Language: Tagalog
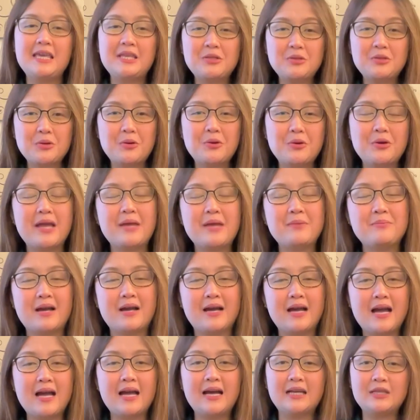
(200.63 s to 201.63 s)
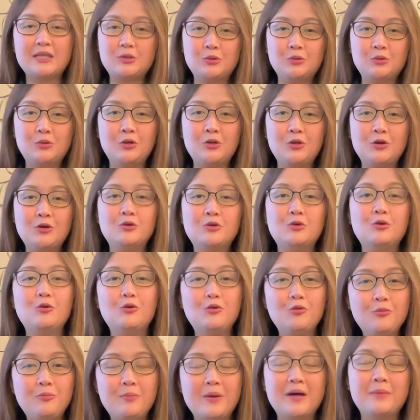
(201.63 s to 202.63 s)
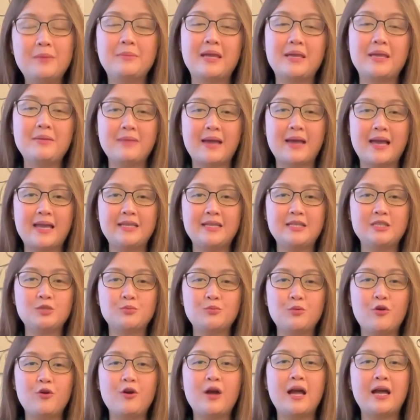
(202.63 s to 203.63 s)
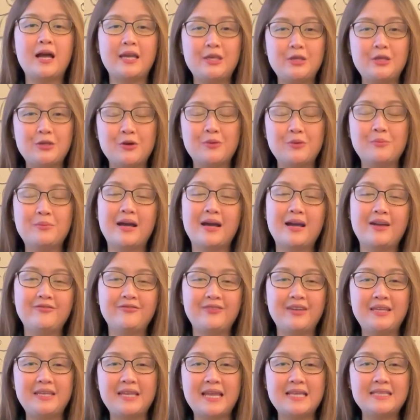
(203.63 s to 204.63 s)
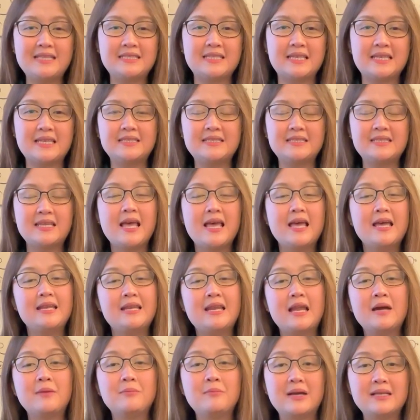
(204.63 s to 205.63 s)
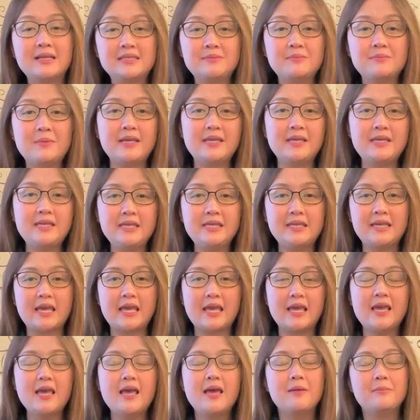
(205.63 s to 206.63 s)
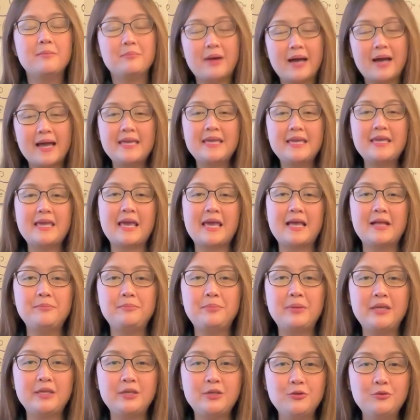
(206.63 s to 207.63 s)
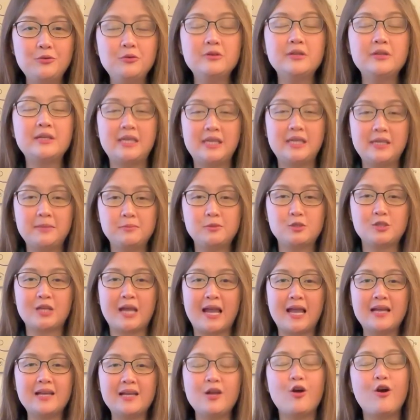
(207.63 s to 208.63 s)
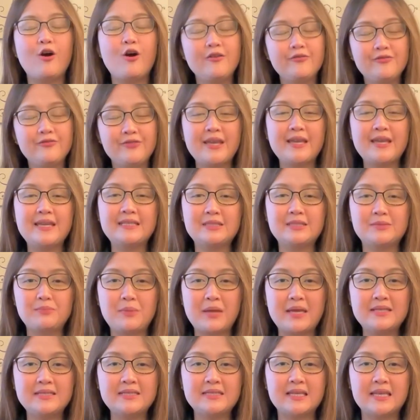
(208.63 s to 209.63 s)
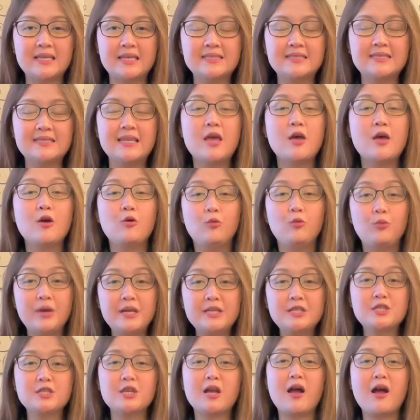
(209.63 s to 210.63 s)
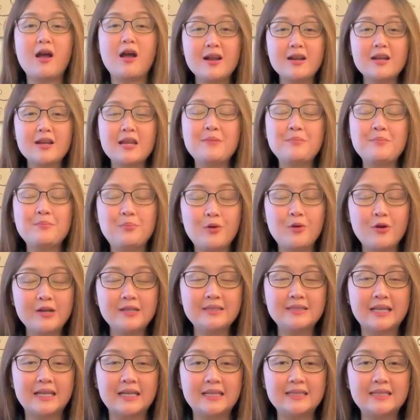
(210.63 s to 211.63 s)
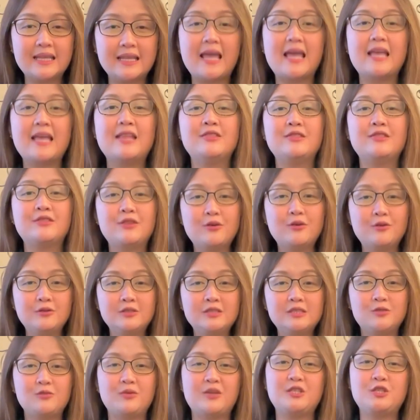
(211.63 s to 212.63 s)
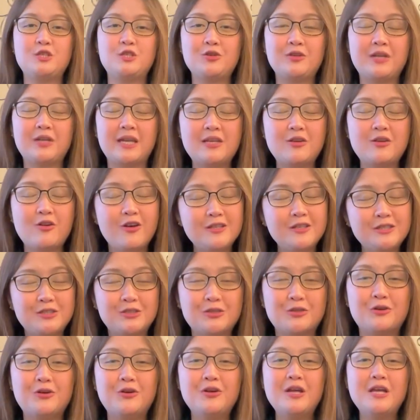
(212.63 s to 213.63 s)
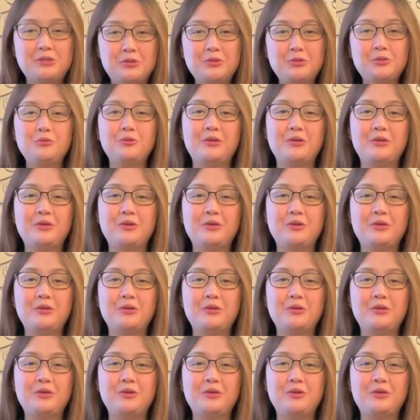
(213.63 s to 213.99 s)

Ito ay makakatulong upang may manage mo ang iyong mga finances expenses ng mas maigi by helping you keep track of the expenses which are important and those which you can also do